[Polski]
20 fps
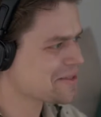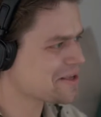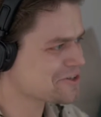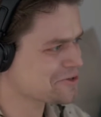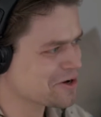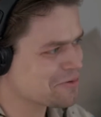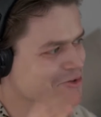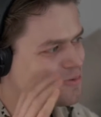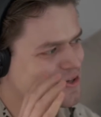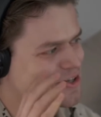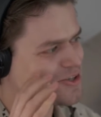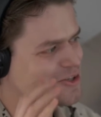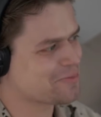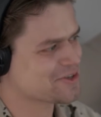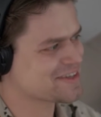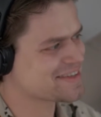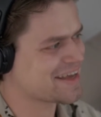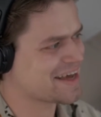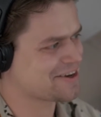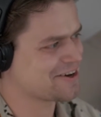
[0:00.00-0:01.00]
Czy tak, mogę powiedzieć
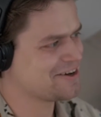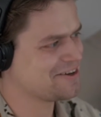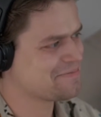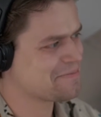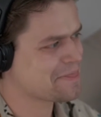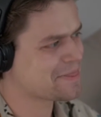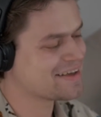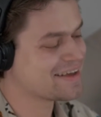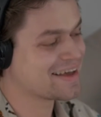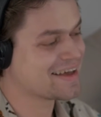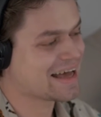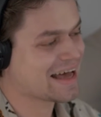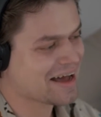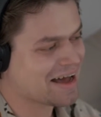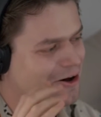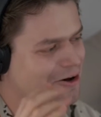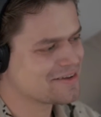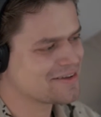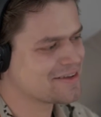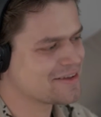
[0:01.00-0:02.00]
100% serio?
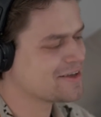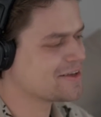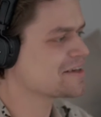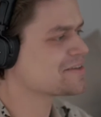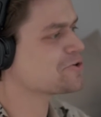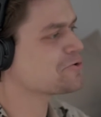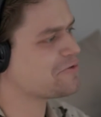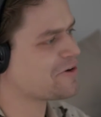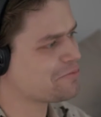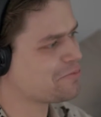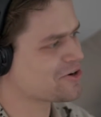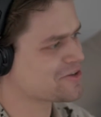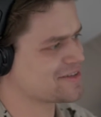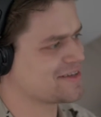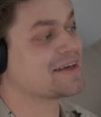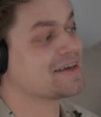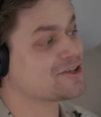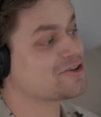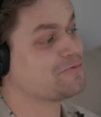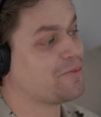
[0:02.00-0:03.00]
Jack Stein wpłacił Jesteś kurwa w
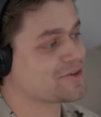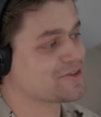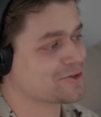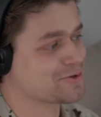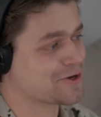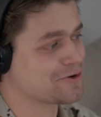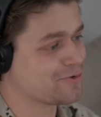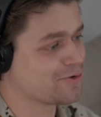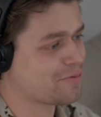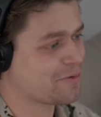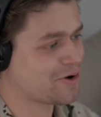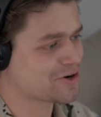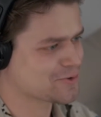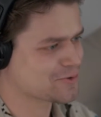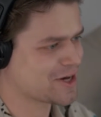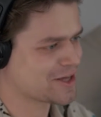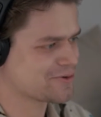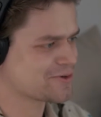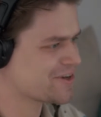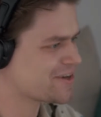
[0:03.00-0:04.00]
Polsce, jesteś w Polsce, człowieku, mów po
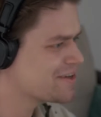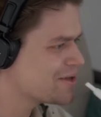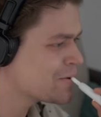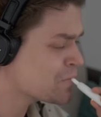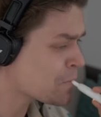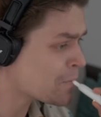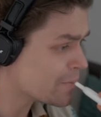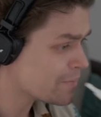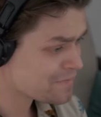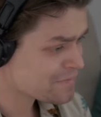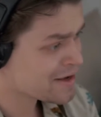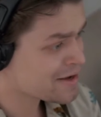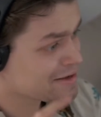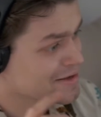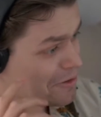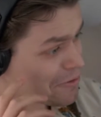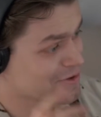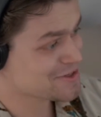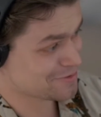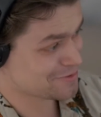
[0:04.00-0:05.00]
polsku, szanuj się.
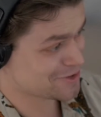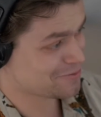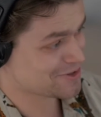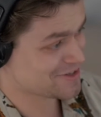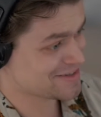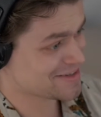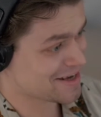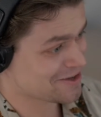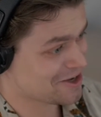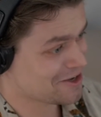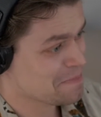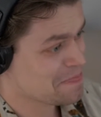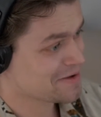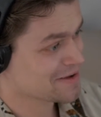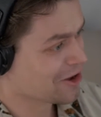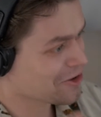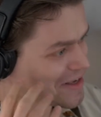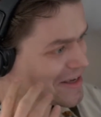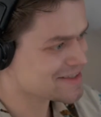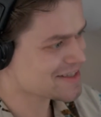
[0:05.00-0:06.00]
Ja mu powiedziałem 100% serio,
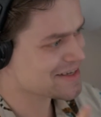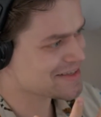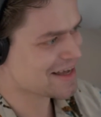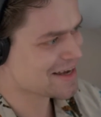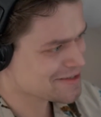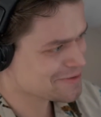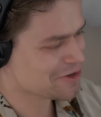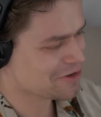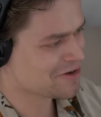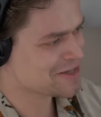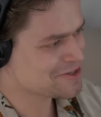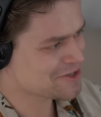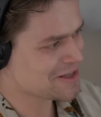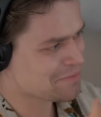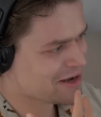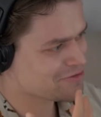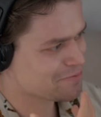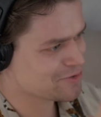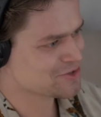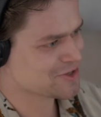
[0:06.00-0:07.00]
on nie jest w stanie zaakceptować, że ja
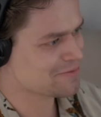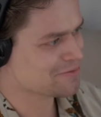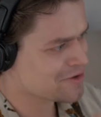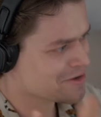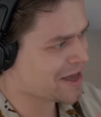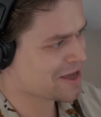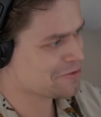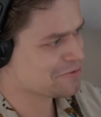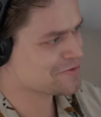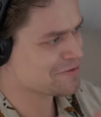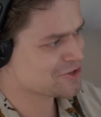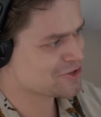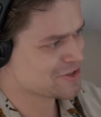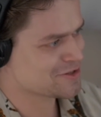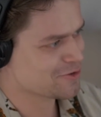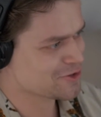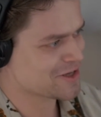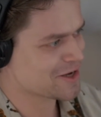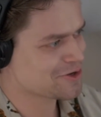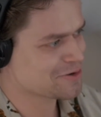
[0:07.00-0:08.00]
naprawdę postrzegam gejów za
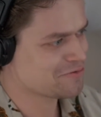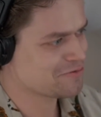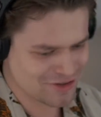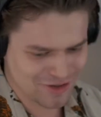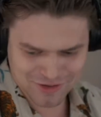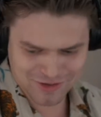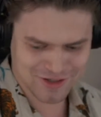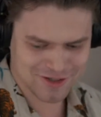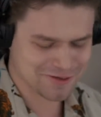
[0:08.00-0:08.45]
wyższe stworzenia, które powinny